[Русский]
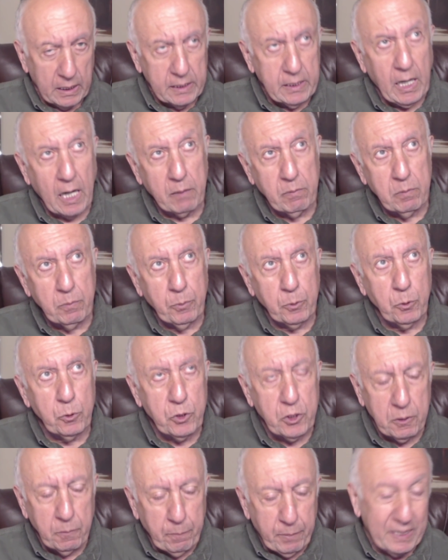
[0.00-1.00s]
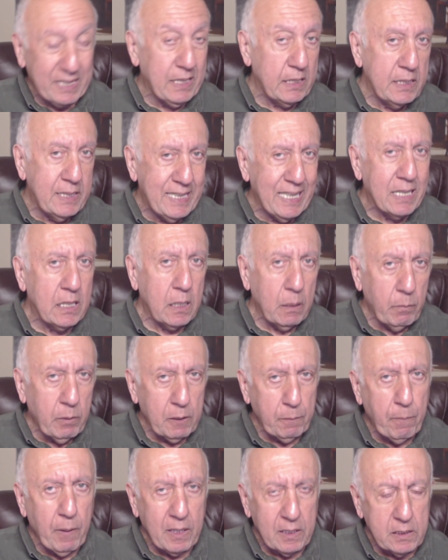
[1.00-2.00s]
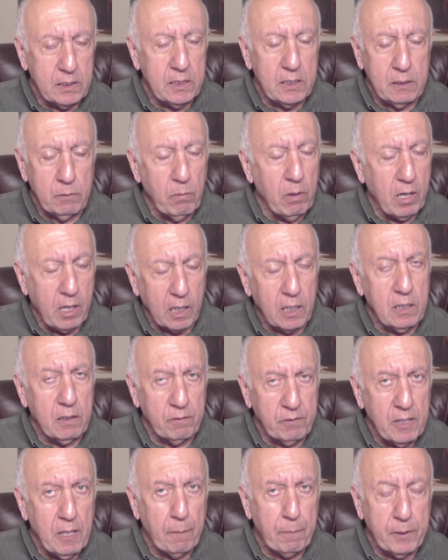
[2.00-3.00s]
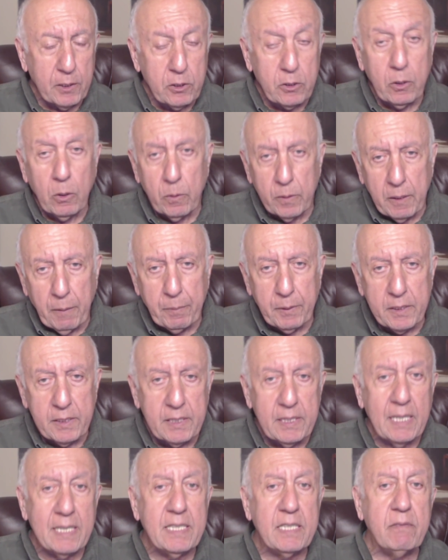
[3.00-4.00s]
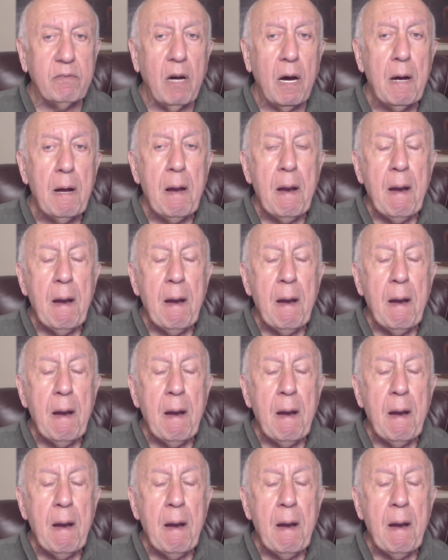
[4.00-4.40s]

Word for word: как бы будущим претендентом от партии демократов на престол, на президентство,